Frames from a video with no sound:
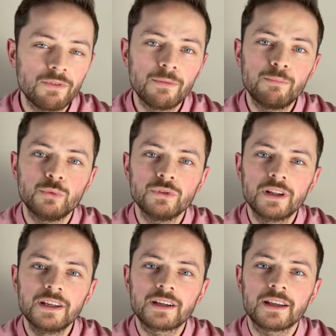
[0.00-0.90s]
Ve
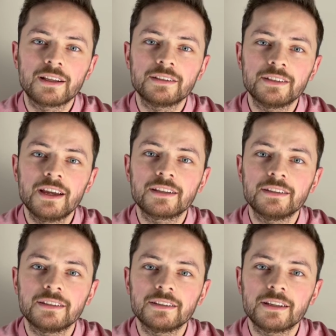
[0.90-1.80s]
bunlara kanan diğer
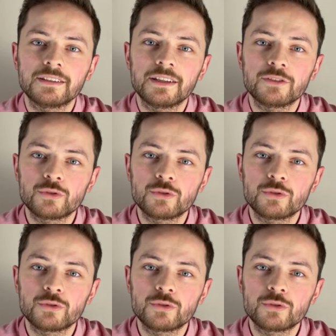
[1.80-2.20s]
tilkilerden